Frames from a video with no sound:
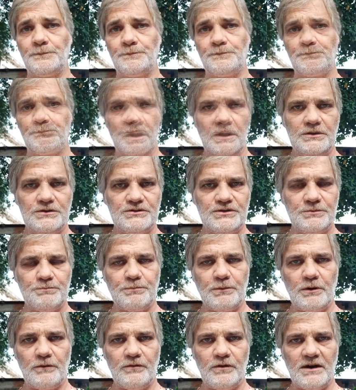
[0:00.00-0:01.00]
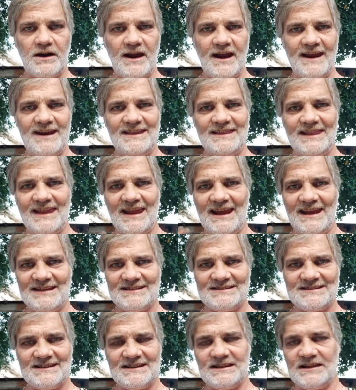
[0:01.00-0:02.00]
Pode provocar
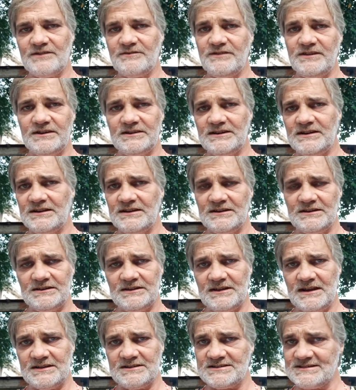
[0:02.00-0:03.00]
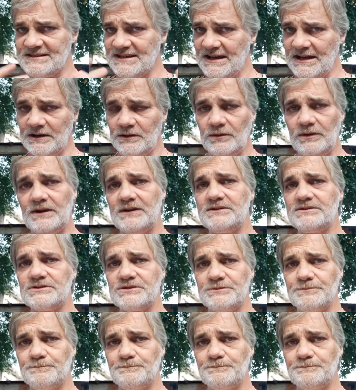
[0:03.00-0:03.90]
inércia na vida das células,